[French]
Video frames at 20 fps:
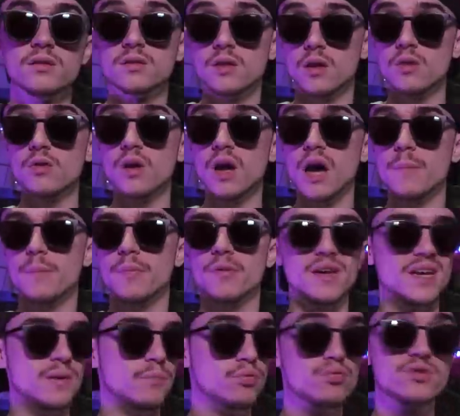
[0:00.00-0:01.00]
dans mm. le rap
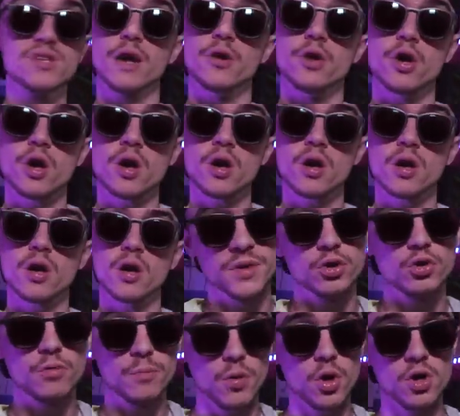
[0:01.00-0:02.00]
et plus qu'ailleurs, le
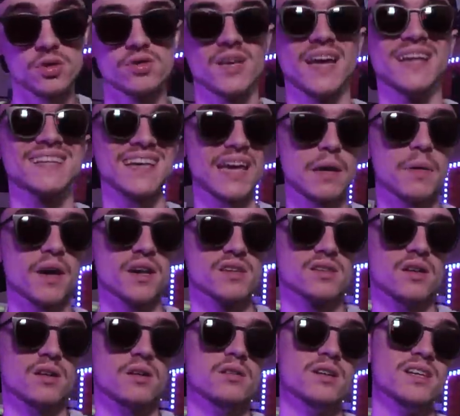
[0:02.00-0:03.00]
phénomène de buzz est très
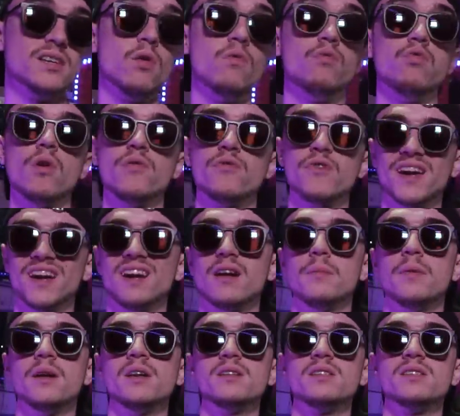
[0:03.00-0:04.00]
présent et on voit
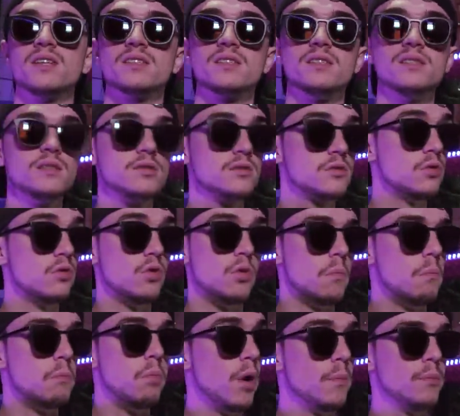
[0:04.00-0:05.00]
fréquemment des artistes
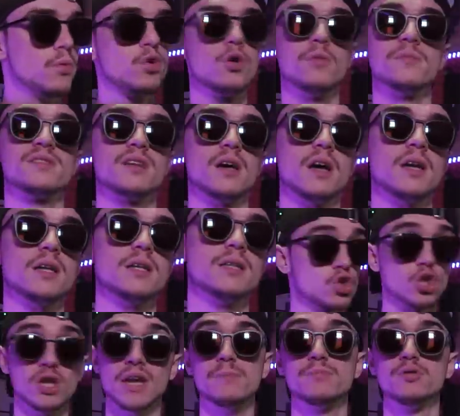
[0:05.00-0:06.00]
euh, pop comme ça
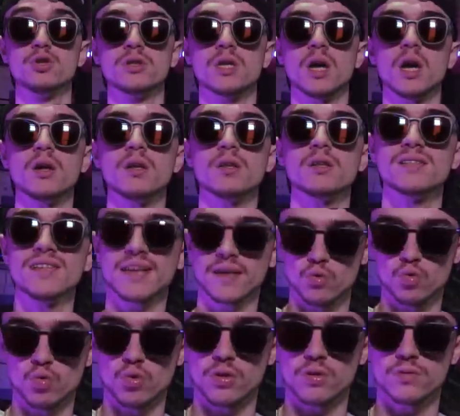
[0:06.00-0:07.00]
dans un laps de temps très court.